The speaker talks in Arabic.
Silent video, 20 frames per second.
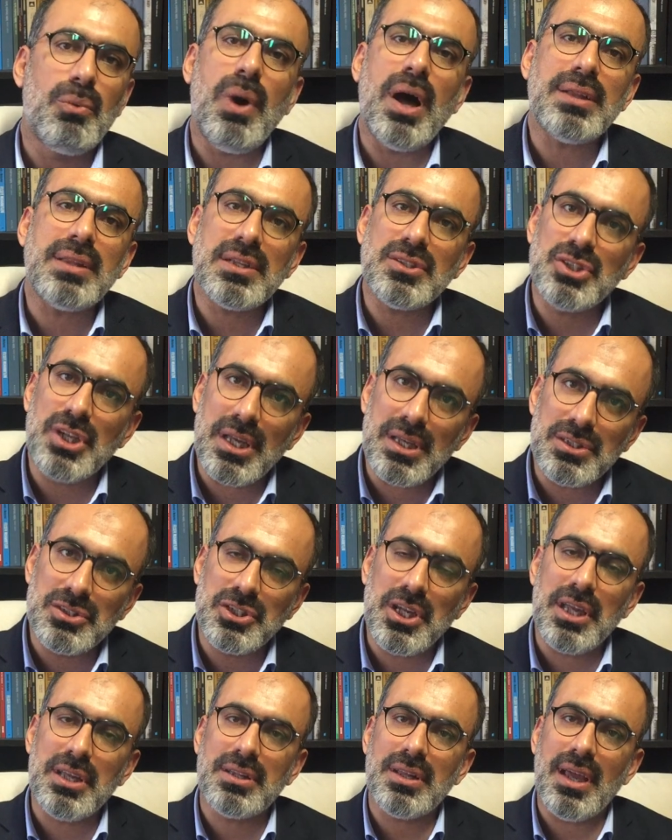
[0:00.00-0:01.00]
وهذا شيء
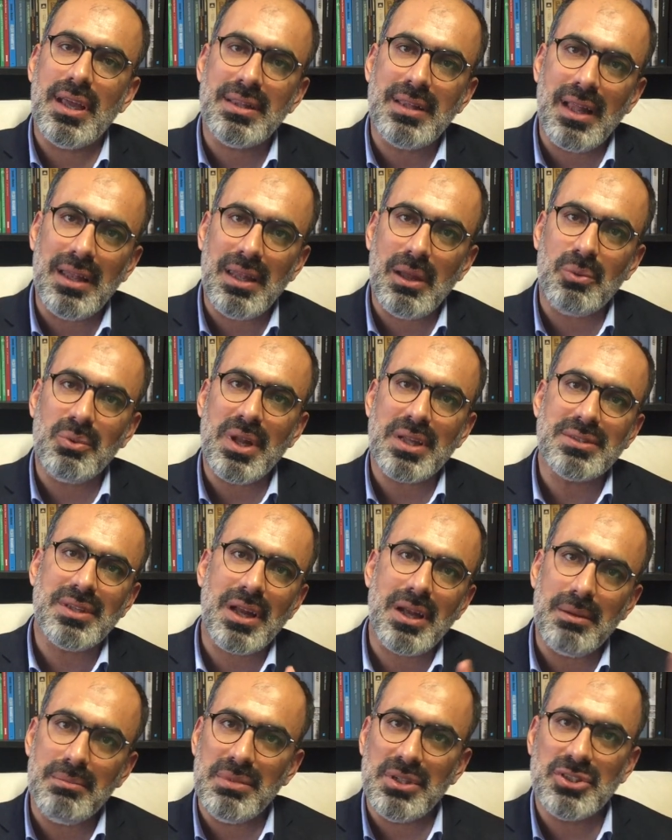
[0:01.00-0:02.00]
جيد أيضا لو
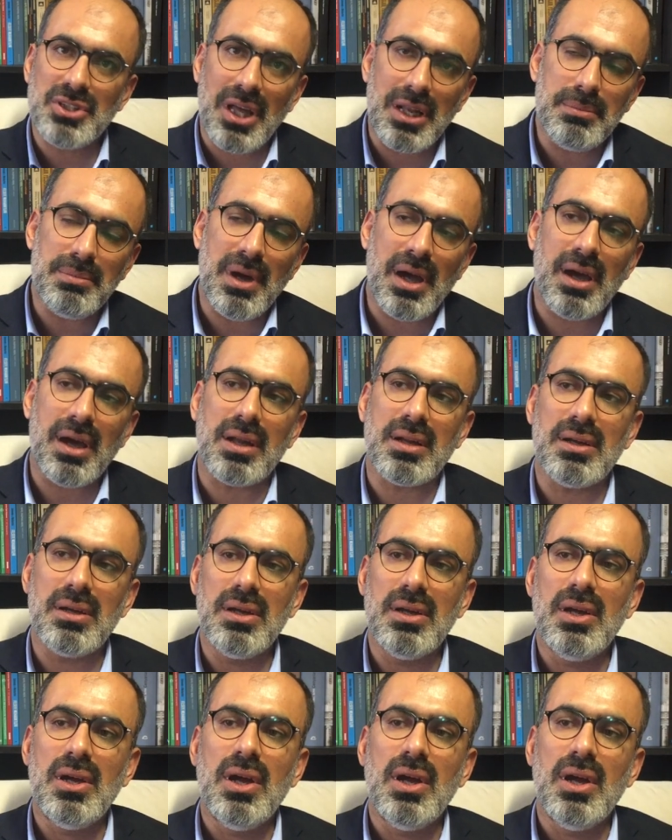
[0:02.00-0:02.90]
نظرنا من جانب آخر